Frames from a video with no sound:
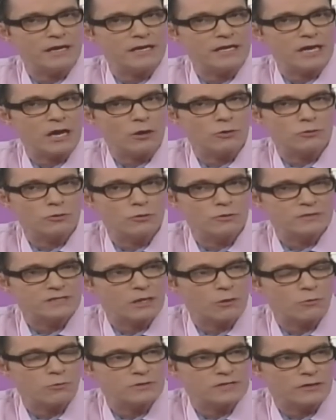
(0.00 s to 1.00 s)
y a otros lo
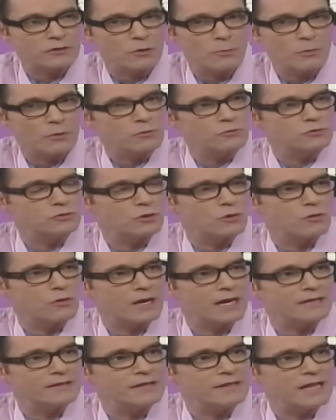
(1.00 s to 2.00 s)
están juzgando por un solo
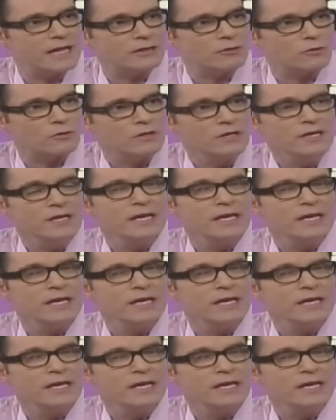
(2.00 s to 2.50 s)
candidato.